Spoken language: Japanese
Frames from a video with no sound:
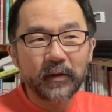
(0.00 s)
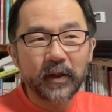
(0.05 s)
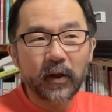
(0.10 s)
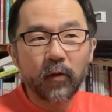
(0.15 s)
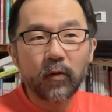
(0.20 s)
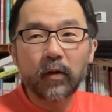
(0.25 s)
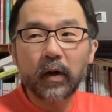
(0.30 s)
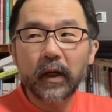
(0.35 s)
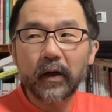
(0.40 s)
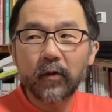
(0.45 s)
で、
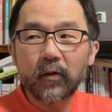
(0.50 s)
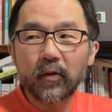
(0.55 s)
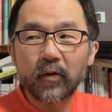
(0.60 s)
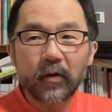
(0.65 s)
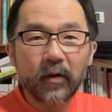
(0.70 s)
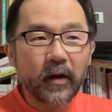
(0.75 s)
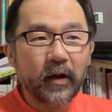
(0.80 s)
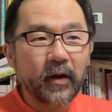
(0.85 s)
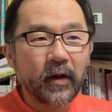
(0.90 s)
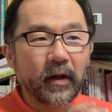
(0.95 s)
これ
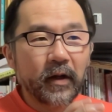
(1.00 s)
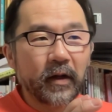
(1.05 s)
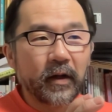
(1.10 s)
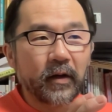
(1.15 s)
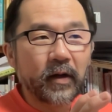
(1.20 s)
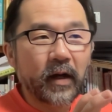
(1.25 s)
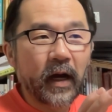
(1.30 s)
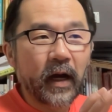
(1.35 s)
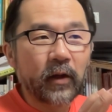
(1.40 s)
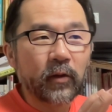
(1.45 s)
を、
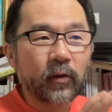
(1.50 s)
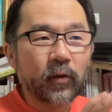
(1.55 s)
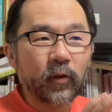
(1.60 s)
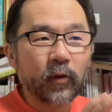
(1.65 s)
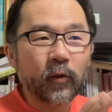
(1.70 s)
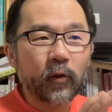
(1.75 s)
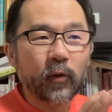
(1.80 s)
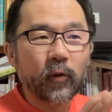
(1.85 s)
あの、